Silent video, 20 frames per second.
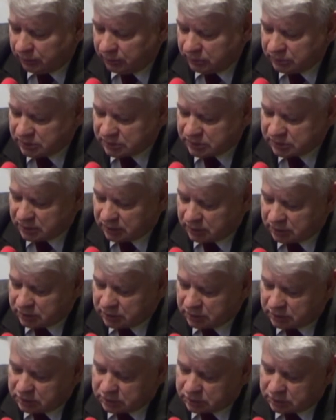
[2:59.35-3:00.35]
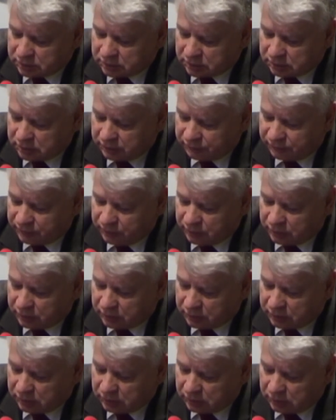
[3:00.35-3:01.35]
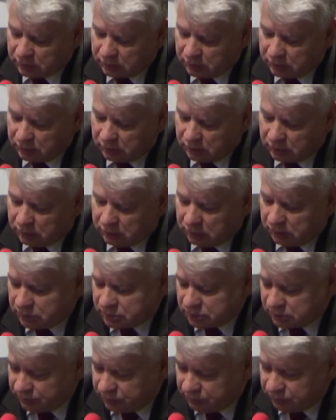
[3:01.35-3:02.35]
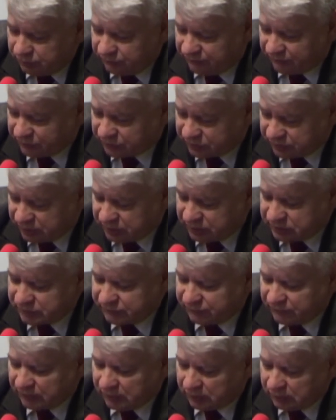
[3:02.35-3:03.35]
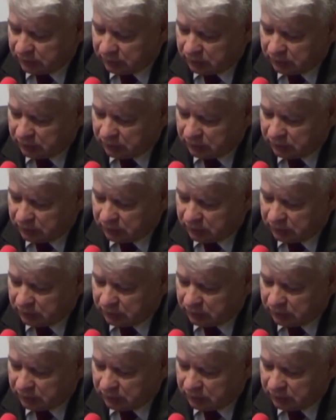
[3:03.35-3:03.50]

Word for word: aby zaskarżać te wybory, jeżeli były fałszerstwa